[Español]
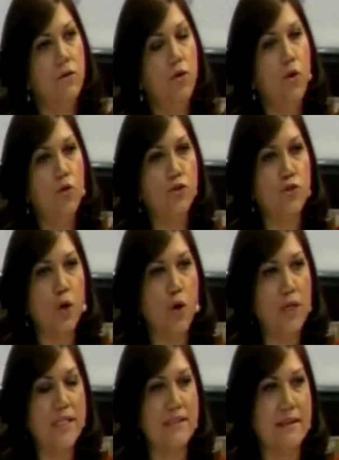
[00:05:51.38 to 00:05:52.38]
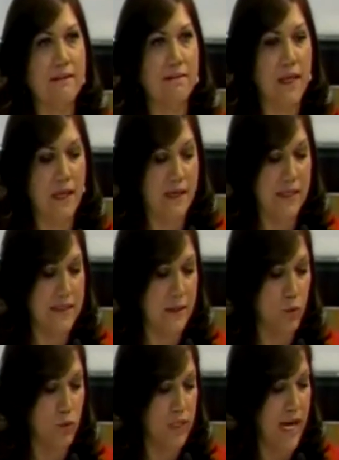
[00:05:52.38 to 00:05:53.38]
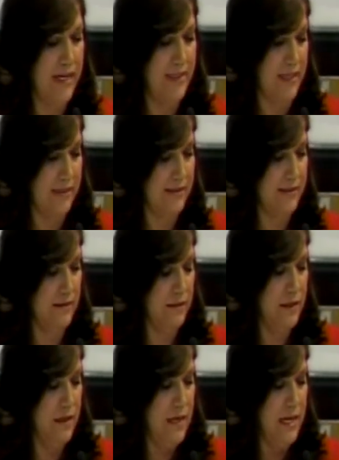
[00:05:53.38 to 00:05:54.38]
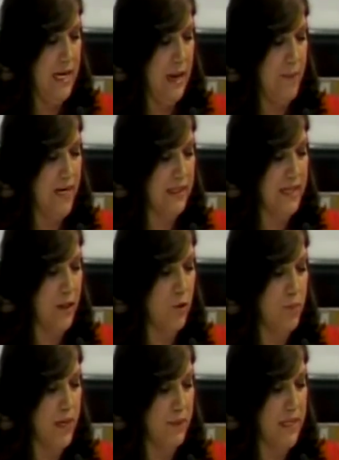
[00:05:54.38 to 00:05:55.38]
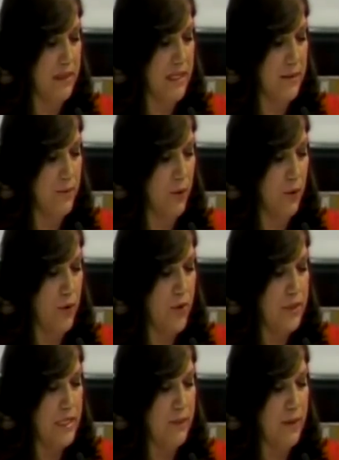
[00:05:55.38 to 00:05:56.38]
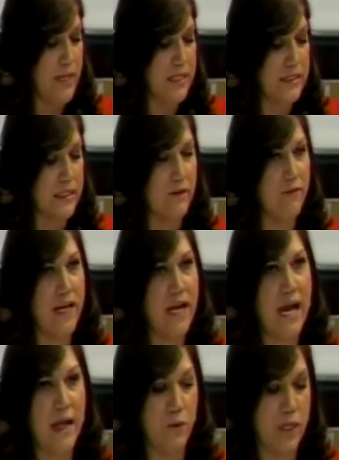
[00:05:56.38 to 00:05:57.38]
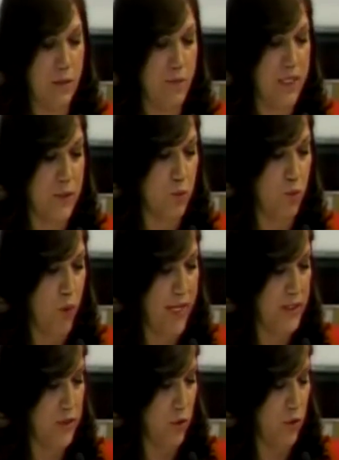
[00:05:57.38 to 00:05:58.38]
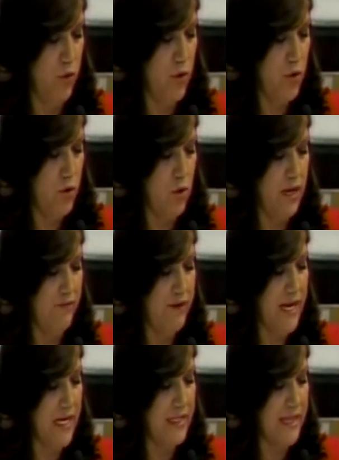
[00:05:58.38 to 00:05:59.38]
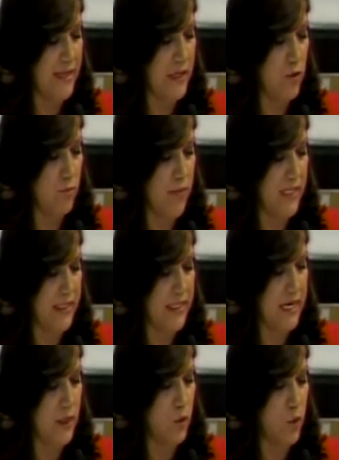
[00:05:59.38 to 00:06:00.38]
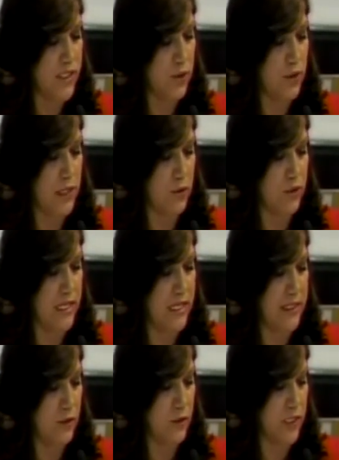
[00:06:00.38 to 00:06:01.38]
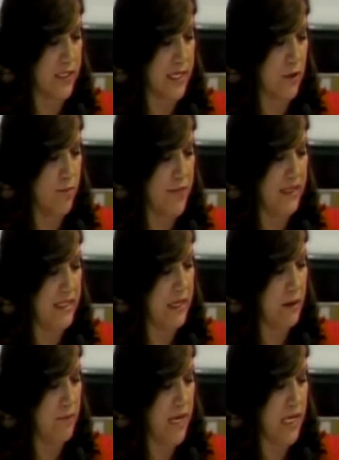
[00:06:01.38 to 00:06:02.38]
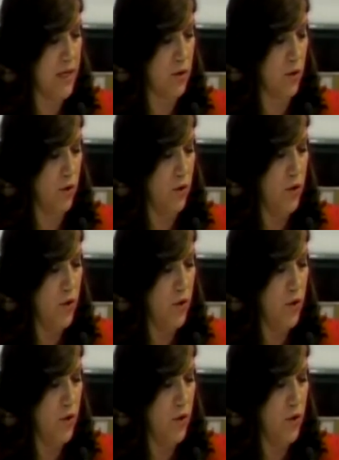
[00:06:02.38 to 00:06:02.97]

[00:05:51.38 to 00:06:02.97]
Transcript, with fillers: No son estrategias secundarias. El apartado preventivo debe verse reflejado en el presupuesto con la finalidad de combatir el grueso de los delitos que se cometen en México,